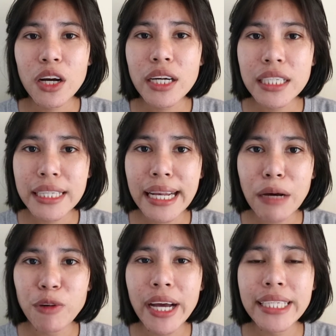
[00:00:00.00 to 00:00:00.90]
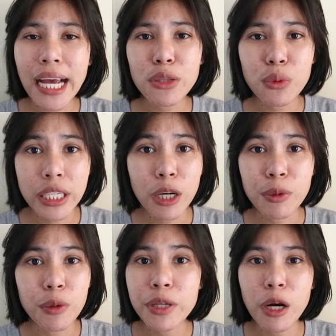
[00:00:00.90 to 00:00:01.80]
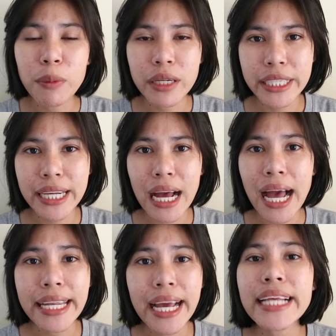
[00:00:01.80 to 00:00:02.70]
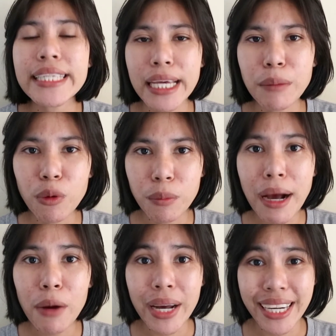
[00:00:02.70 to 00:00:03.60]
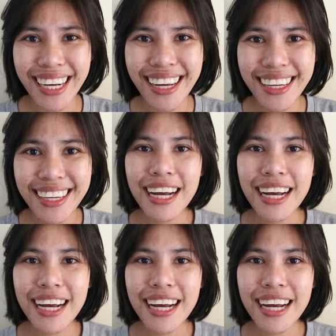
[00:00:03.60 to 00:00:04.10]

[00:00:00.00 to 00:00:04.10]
ก็คือแนะนำว่าให้ใช้ตัวเดียวเพียวๆไปเลยนะคะ อันนี้จะเห็นผลมากกว่านะคะ